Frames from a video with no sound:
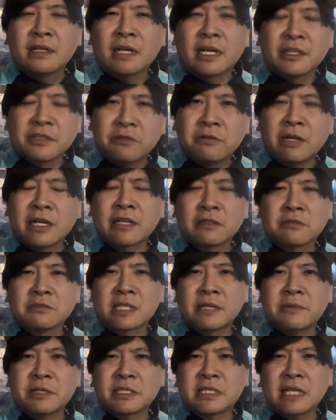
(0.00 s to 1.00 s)
感動をありがとうご
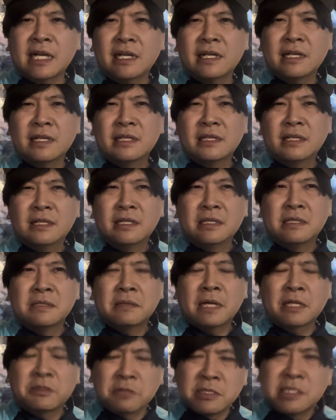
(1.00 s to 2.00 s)
ざいました
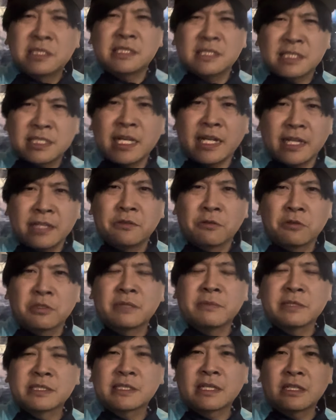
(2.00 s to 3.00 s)
あと1試合残っ
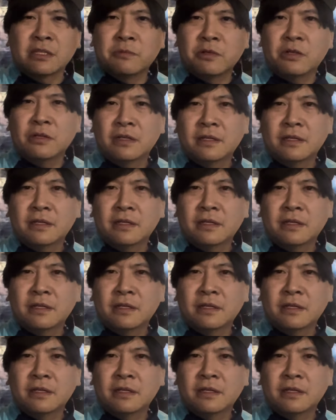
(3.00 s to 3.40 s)
てますけども